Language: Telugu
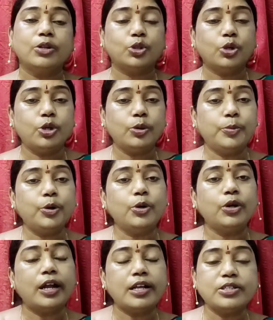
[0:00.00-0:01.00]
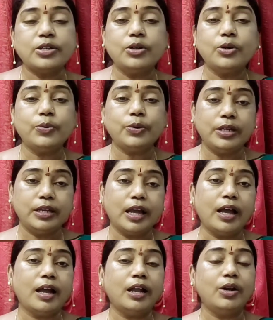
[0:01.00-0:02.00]
తొరుపు రాజులు
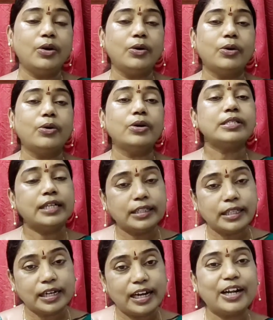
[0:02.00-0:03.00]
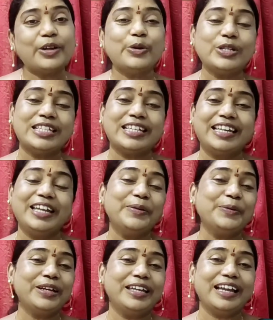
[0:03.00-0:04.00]
ఉయ్యాలో సీత నడగొచ్చిరి
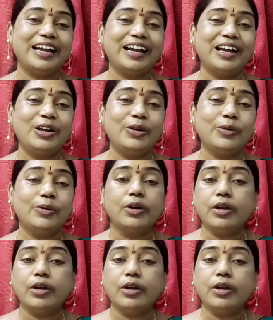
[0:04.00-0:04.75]
ఉయ్యాలో